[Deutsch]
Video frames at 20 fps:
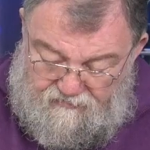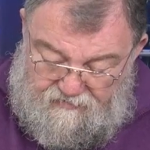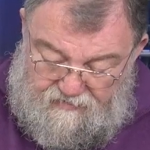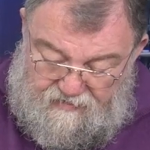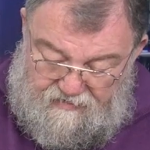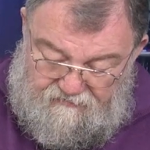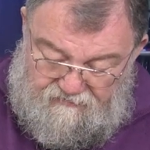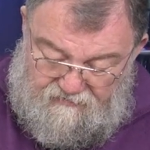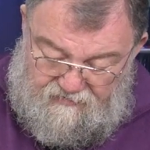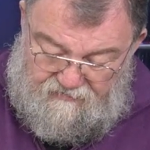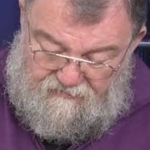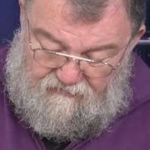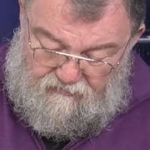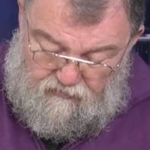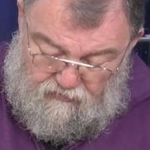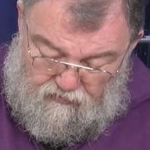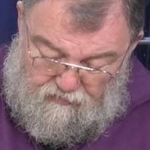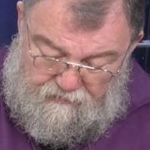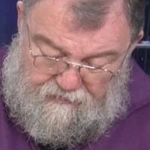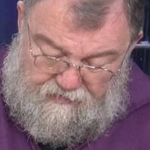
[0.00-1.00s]
und etwas
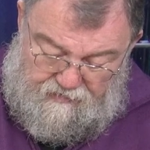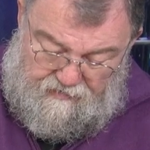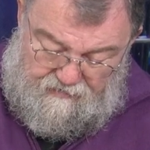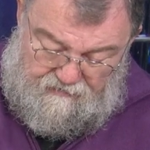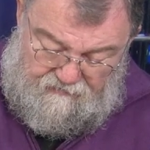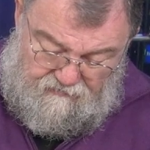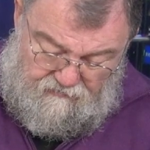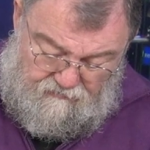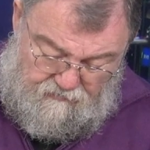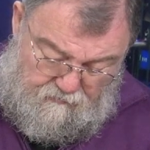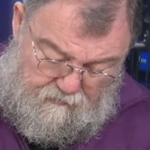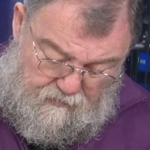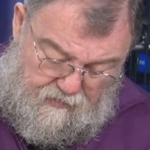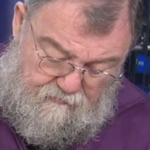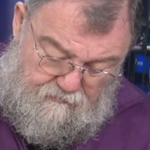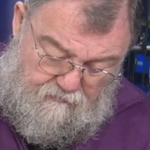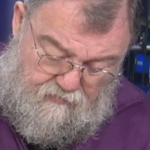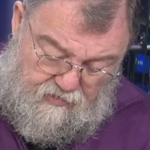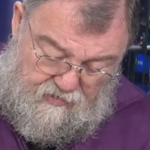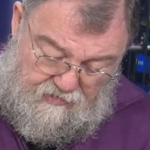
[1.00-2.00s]
klobiger ist und im
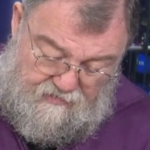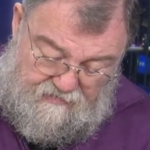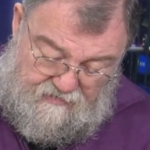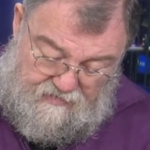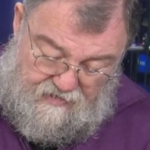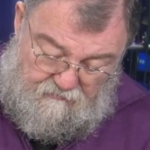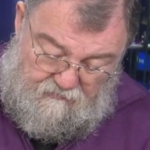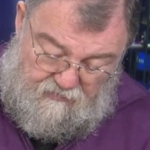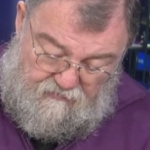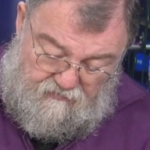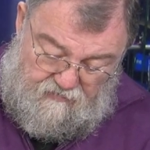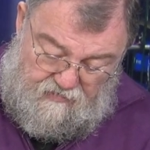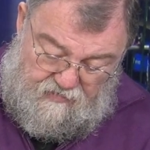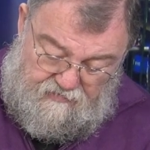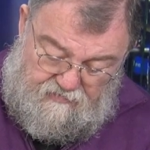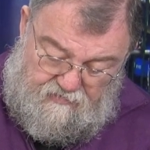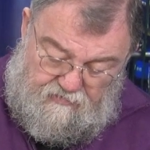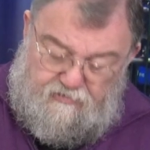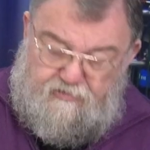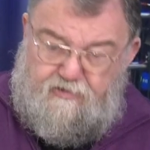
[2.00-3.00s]
Innenbereich kann man
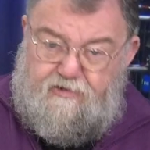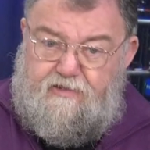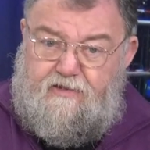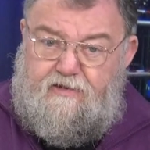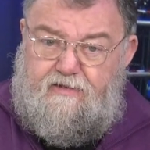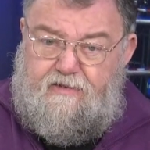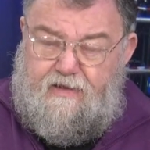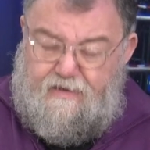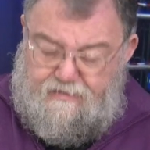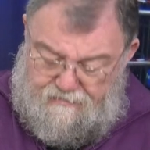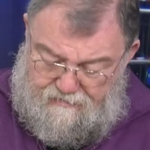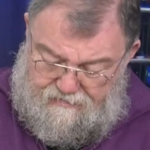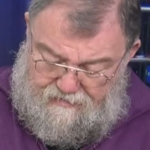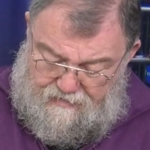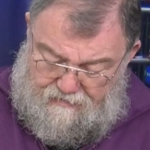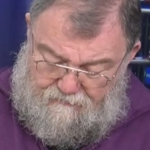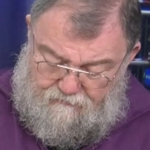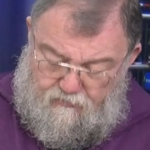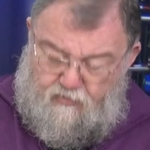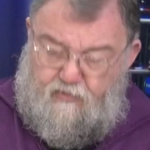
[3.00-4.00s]
vielleicht auch noch den Deckel
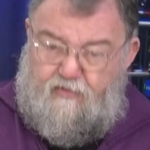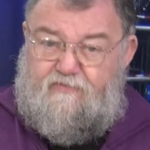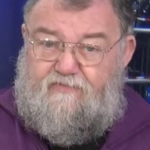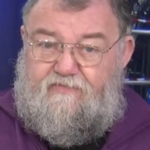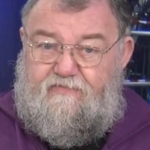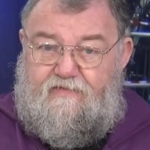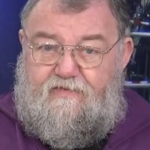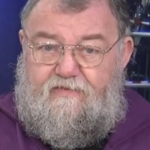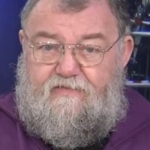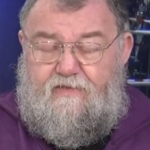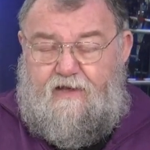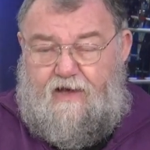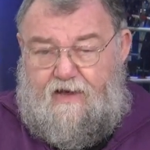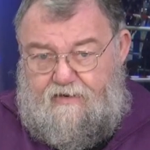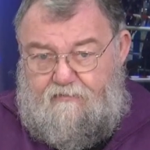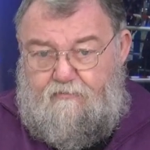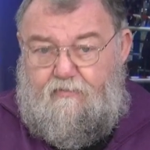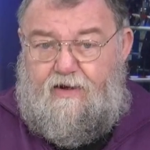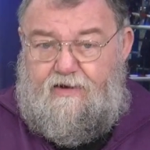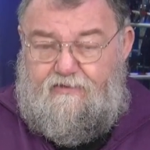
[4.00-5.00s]
hier abmurksen,
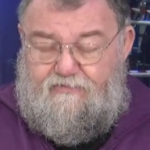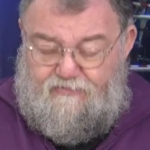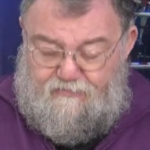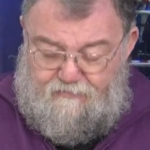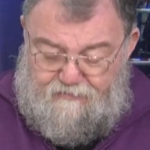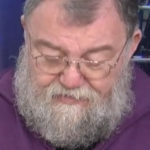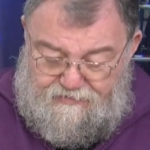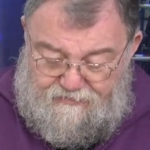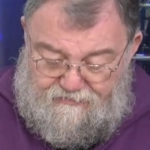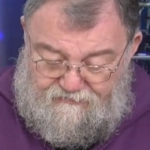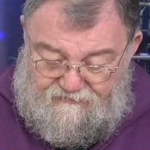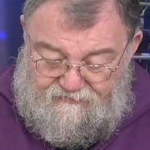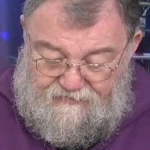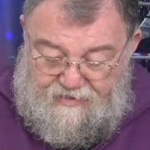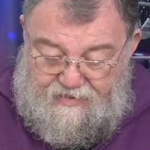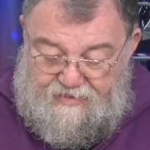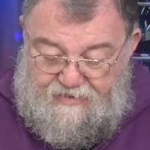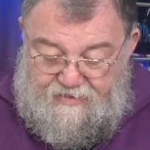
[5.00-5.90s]
einmal zumindest,